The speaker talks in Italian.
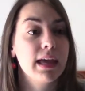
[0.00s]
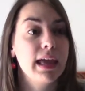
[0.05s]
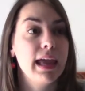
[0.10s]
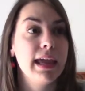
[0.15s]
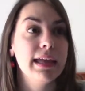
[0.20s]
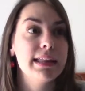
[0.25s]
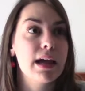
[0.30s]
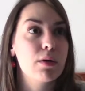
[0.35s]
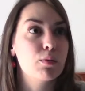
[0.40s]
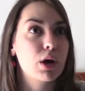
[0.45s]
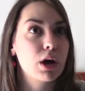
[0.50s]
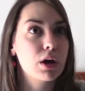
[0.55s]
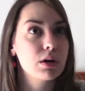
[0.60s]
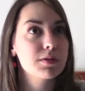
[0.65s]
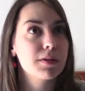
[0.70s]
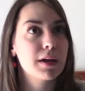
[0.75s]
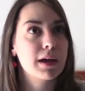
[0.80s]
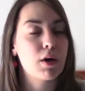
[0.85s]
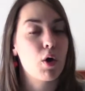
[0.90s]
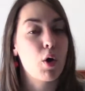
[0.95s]
ed è una
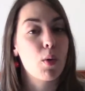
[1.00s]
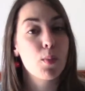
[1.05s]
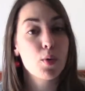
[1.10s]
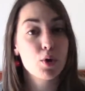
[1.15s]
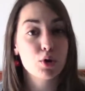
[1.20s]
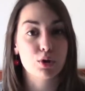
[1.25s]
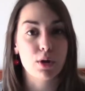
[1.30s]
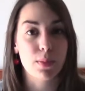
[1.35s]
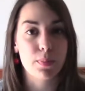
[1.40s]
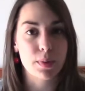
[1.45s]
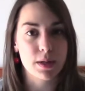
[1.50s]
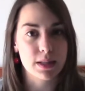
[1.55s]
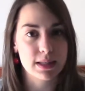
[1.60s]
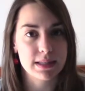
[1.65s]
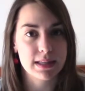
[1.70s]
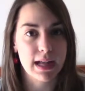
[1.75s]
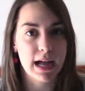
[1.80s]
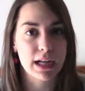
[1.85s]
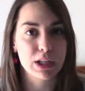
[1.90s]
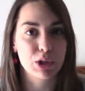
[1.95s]
cosa che ho molto
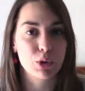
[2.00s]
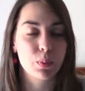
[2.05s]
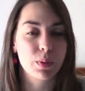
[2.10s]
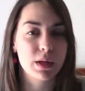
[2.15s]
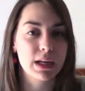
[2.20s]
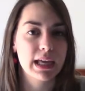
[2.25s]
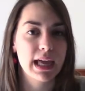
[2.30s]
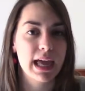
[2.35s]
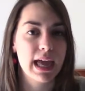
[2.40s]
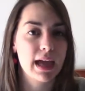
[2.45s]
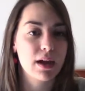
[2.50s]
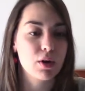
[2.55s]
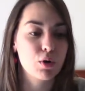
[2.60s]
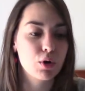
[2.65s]
apprezzato perché